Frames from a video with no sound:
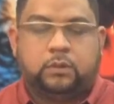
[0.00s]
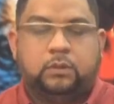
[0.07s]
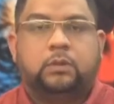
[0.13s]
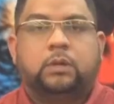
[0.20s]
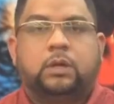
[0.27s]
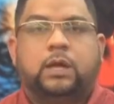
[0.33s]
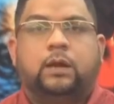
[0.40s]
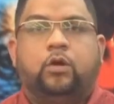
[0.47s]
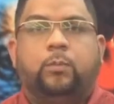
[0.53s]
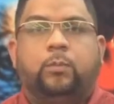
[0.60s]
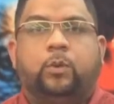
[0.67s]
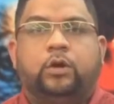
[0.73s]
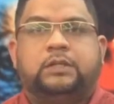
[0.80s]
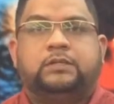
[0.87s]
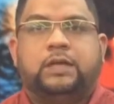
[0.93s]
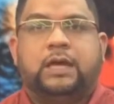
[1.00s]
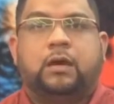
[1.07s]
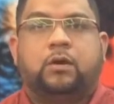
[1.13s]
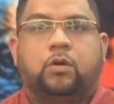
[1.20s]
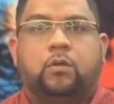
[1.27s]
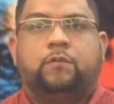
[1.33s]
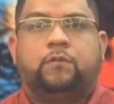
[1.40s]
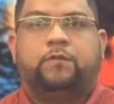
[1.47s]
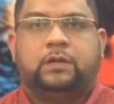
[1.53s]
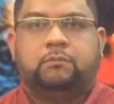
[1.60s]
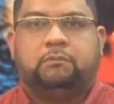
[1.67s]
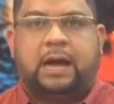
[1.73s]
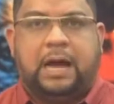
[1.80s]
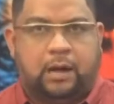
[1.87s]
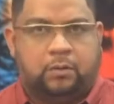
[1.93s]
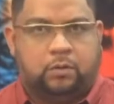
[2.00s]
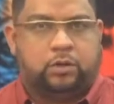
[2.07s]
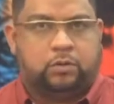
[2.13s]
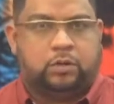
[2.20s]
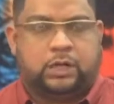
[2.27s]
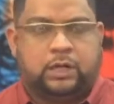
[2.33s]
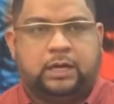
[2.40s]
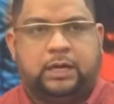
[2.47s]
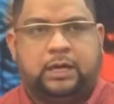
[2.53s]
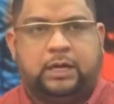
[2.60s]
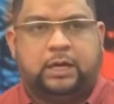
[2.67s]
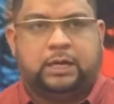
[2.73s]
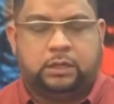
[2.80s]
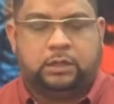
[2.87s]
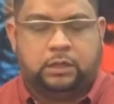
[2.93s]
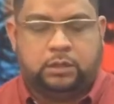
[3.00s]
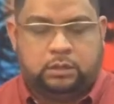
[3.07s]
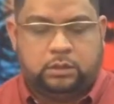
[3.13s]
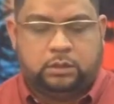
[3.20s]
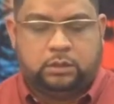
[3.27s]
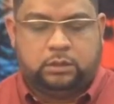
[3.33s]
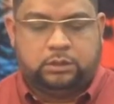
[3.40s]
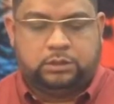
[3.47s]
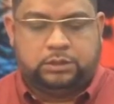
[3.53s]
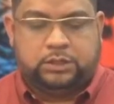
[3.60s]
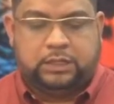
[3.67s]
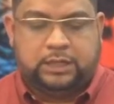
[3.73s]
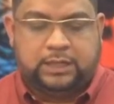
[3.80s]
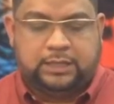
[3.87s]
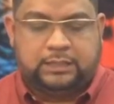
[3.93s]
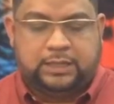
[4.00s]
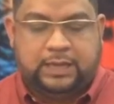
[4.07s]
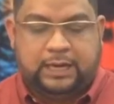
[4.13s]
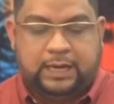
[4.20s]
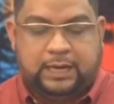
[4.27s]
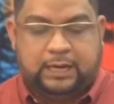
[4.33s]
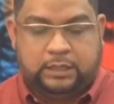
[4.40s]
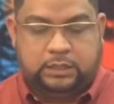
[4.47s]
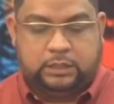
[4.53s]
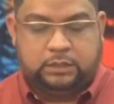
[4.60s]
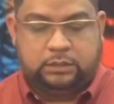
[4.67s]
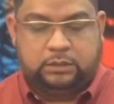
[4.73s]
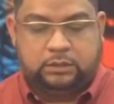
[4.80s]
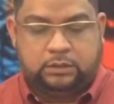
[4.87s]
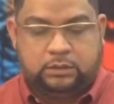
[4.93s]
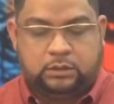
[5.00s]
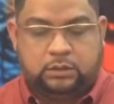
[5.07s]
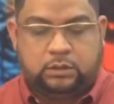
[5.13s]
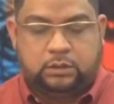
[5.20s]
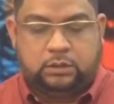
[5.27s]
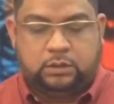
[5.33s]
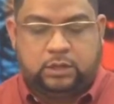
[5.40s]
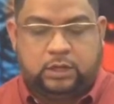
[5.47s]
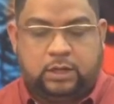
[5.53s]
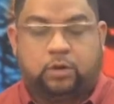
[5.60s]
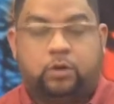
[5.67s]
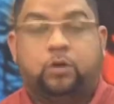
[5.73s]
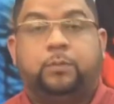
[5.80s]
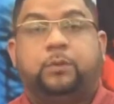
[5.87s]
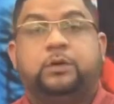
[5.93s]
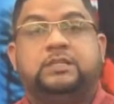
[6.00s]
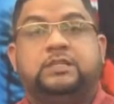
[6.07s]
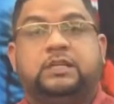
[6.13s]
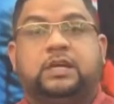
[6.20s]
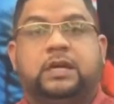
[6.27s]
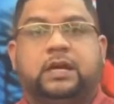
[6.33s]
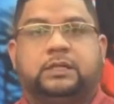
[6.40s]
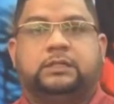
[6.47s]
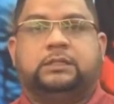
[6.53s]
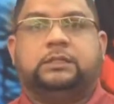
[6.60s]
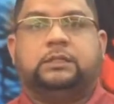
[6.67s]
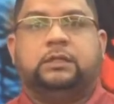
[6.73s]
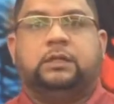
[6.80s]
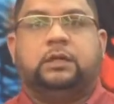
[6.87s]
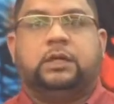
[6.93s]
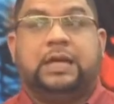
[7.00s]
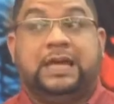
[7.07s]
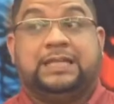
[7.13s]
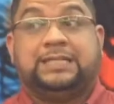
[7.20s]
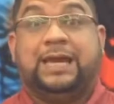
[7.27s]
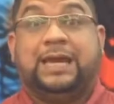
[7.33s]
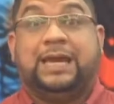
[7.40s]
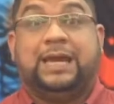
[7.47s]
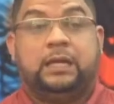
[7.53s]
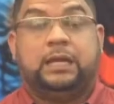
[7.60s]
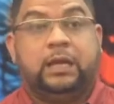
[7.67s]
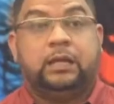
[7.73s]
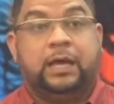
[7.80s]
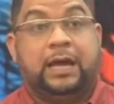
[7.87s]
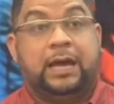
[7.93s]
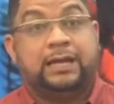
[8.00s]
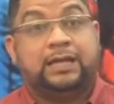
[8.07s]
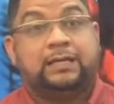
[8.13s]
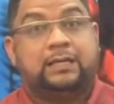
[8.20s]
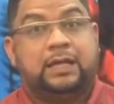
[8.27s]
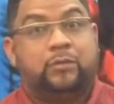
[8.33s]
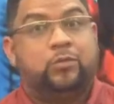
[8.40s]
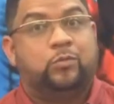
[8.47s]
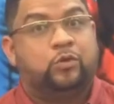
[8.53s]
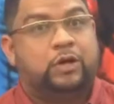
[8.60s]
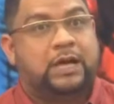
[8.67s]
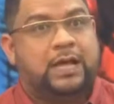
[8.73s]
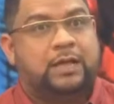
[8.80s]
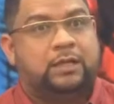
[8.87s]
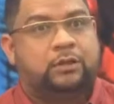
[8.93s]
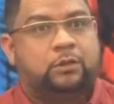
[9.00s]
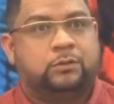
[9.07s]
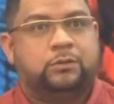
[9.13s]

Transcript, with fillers: que los policías confirmaron que era él. Sí, es él, dijeron los policías. Es él, es al que estamos buscando